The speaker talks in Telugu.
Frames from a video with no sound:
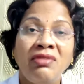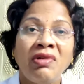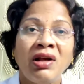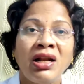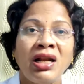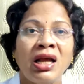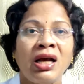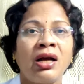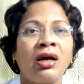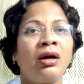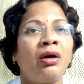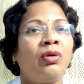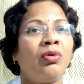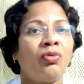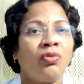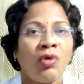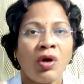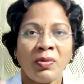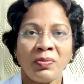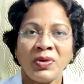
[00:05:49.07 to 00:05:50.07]
దీనివల్ల
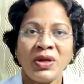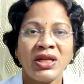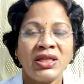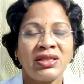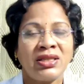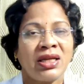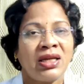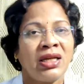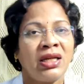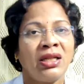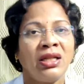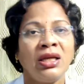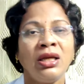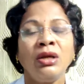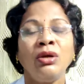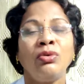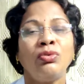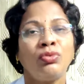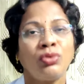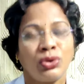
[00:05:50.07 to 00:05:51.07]
వామిటింగ్స్
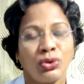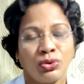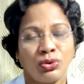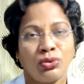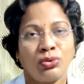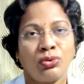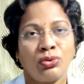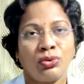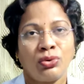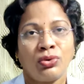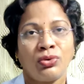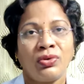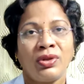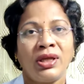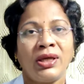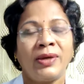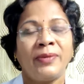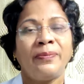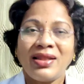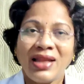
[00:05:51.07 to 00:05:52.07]
అనేది వస్తూ
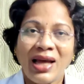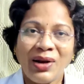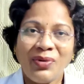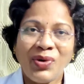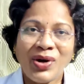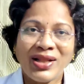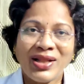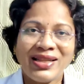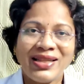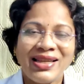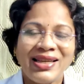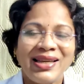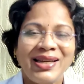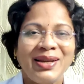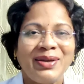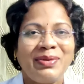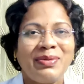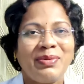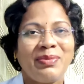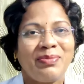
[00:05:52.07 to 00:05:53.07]
ఉంటుంది
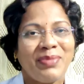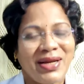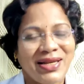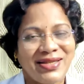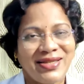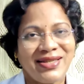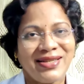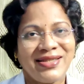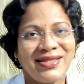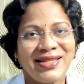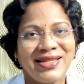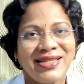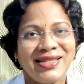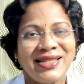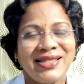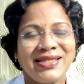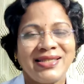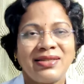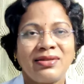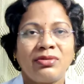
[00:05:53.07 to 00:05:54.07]
తర్వాతది బ్రెస్ట్
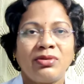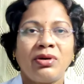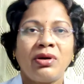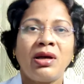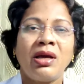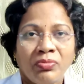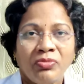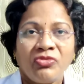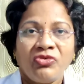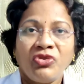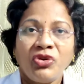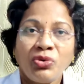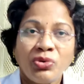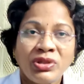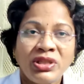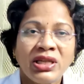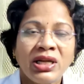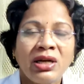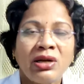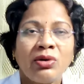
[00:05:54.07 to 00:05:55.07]
చేంజెస్
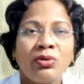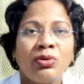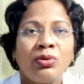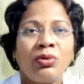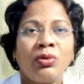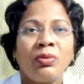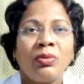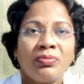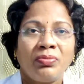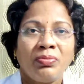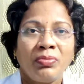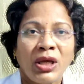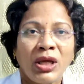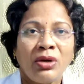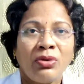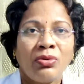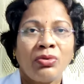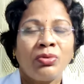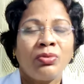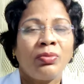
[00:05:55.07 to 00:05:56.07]
ఫ్యూచర్లో
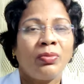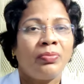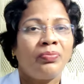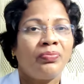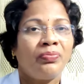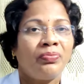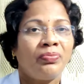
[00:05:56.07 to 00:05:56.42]
మీరు